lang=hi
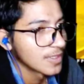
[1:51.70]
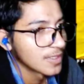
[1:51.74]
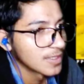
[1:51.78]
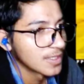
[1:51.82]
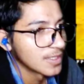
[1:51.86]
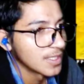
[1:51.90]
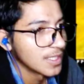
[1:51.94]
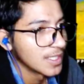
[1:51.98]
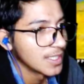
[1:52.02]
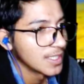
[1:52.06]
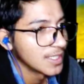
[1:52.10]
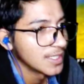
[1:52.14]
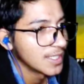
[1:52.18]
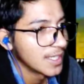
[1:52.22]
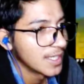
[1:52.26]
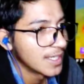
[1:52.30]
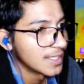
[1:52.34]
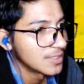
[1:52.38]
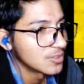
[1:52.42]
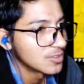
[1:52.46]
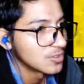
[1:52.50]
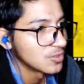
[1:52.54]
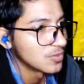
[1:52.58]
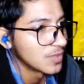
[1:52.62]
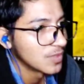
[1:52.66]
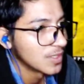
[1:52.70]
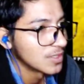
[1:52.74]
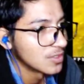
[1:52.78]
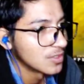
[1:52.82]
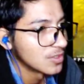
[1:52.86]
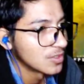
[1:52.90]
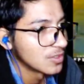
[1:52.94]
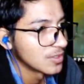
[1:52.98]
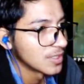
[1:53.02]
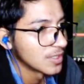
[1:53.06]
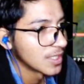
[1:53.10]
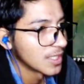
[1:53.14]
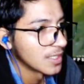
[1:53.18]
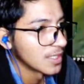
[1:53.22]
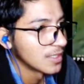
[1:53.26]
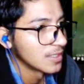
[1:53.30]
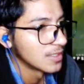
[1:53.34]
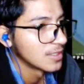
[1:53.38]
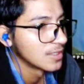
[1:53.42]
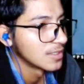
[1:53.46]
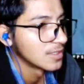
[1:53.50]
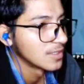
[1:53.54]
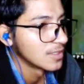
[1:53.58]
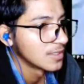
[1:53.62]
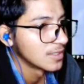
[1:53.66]
थे वहाँ पे मेरे को कमेंट्री वगैरह
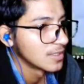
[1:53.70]
करने के लिए